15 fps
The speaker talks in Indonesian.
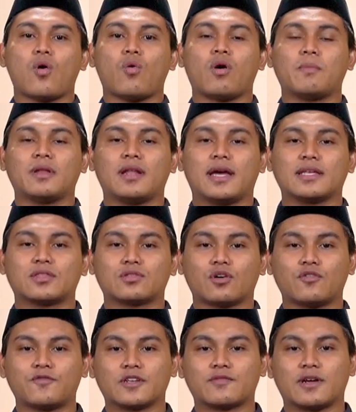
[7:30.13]
Wabillahi
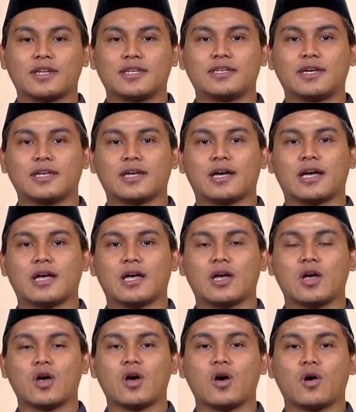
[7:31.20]
taufik wal hidayah.
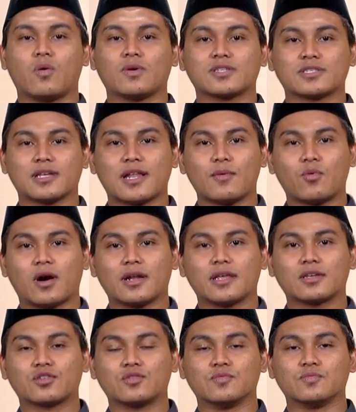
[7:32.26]

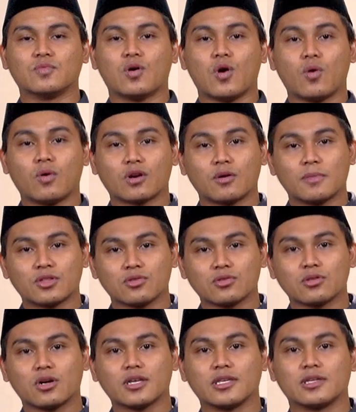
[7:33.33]
Wassalamualaikum
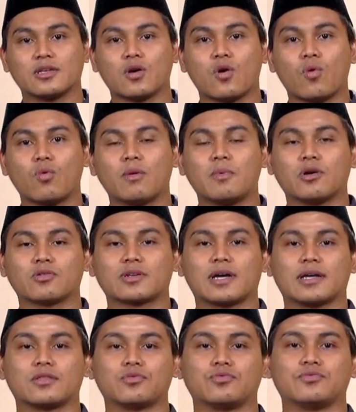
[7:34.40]
warahmatullahi
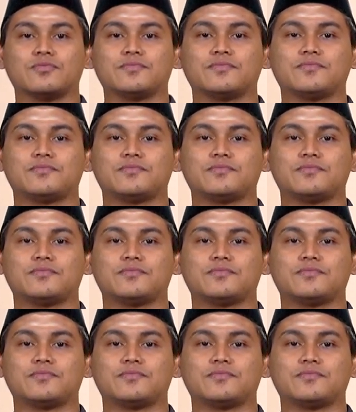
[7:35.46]
wabarakatuh.